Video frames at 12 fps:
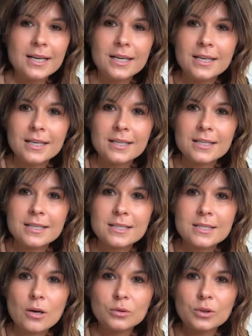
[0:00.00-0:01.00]
E,
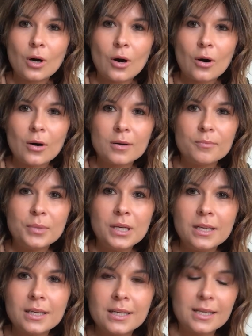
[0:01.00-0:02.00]
są to
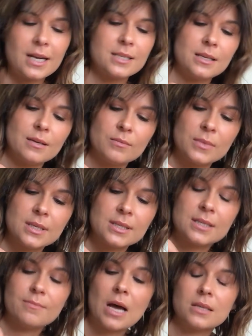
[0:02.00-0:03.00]
peeling razem
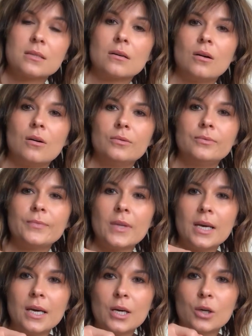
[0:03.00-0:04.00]
z maską,
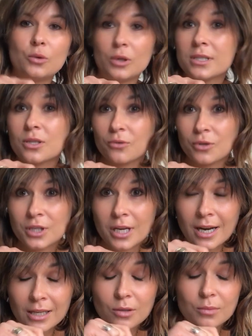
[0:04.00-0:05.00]
który zresztą
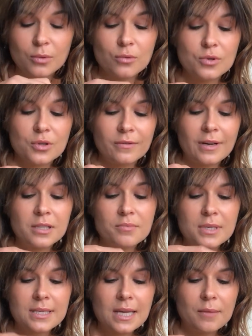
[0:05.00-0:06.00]
dzisiaj rano był używany
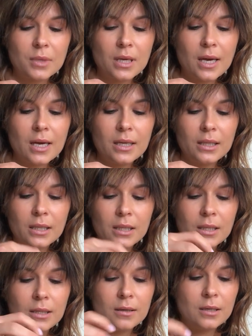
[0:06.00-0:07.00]
przeze mnie
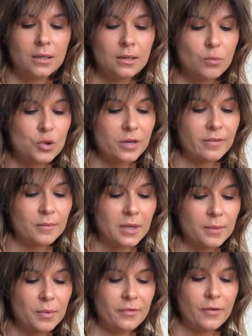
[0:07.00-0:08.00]
i muszę Wam
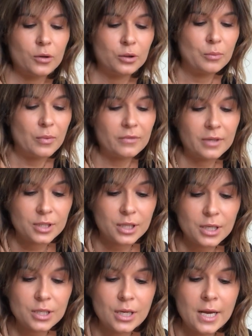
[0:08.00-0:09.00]
najpierw o tym
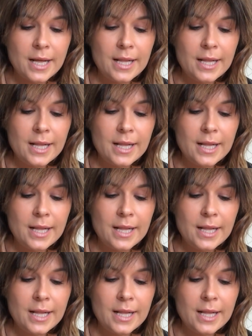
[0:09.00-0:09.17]
powiedzieć.